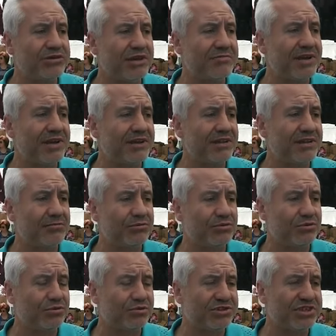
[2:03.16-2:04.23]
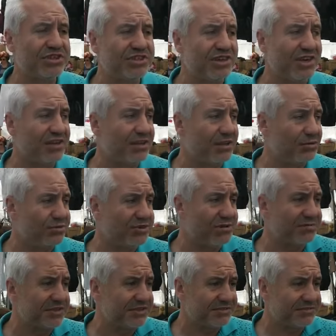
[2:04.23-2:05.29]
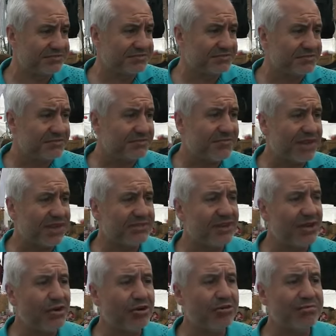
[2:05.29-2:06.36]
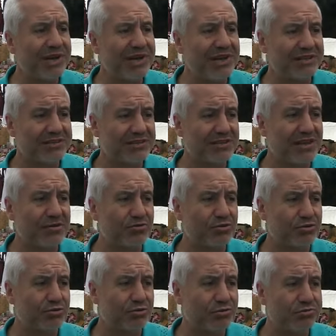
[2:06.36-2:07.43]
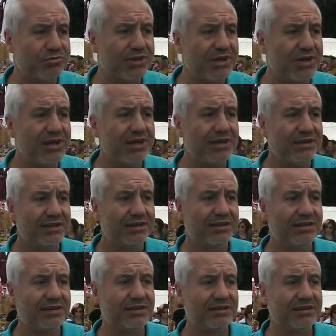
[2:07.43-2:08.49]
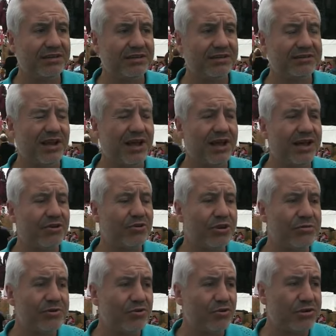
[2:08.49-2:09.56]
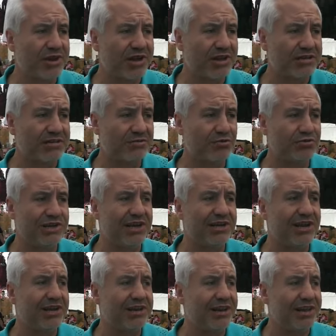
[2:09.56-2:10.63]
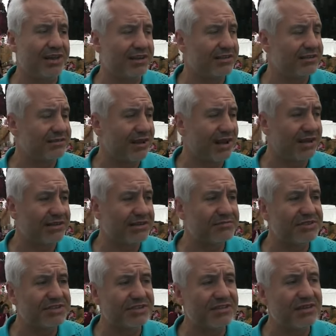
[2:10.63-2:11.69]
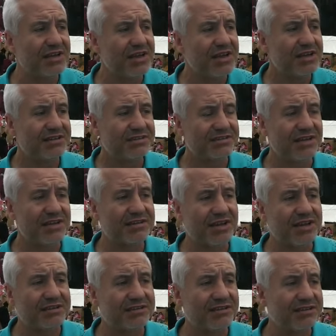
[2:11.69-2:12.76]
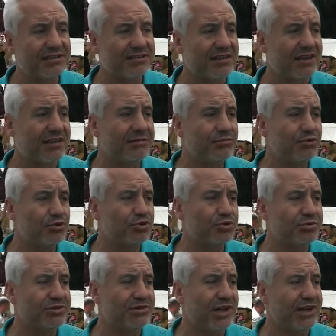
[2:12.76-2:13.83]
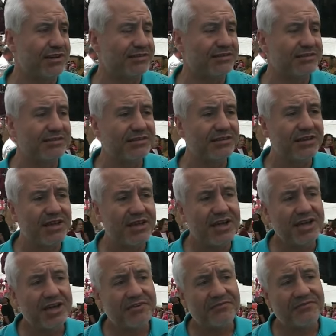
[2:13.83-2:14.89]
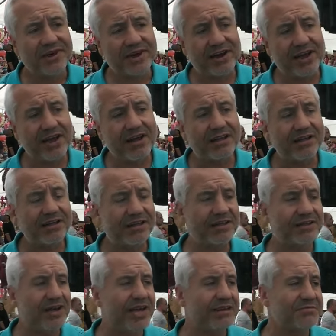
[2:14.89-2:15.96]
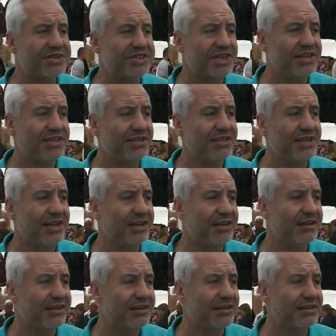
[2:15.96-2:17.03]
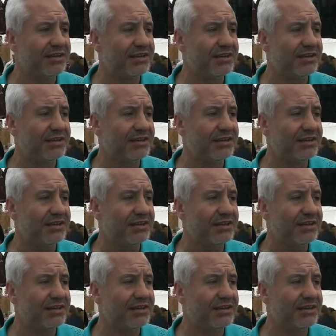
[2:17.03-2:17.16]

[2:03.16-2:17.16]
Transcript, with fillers: bu temennide bulunuyoruz. İnşallah ülkemiz terör belasından kurtulur e, daha ekonomik olarak güzel yerlere gelir. Halkımızın standartların, alım gücünün arttığı, ferah, e, rahat bir şekilde e,